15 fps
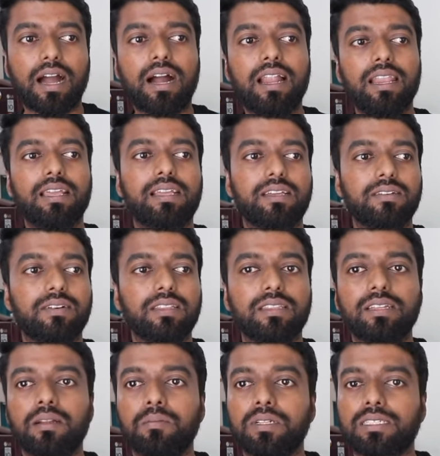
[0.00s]
நாளைக்கு
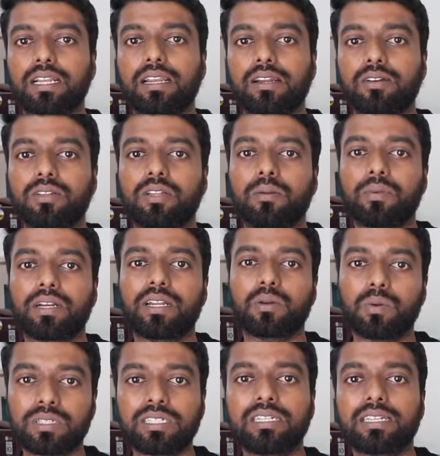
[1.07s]
வந்து நம்ம சில்ட்ரன் வந்து நம்மக்கிட்ட
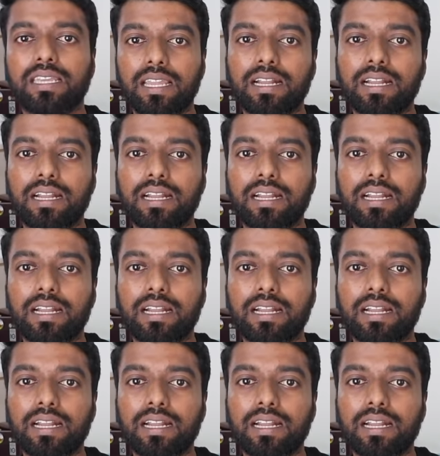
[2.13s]
கொஷின்